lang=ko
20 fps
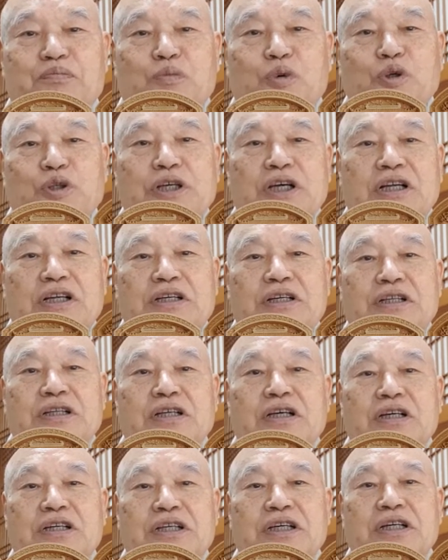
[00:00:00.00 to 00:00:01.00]
보살은
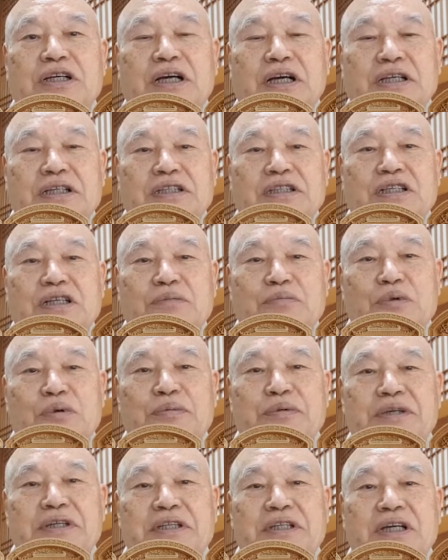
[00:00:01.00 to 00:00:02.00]
열 가지
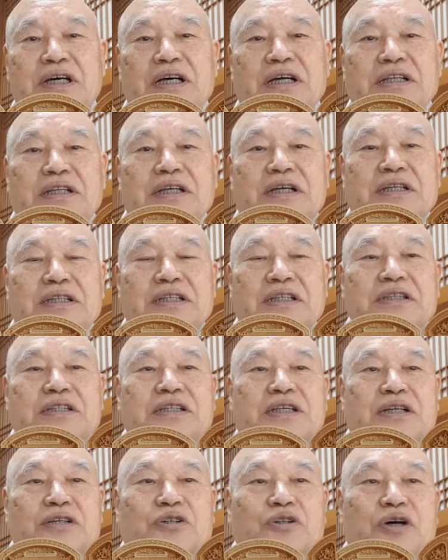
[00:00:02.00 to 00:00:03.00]
설법이 있다 했는데
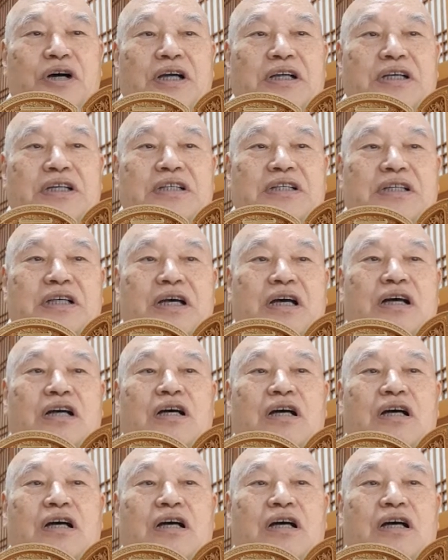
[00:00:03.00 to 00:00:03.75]
첫째 조항이 이제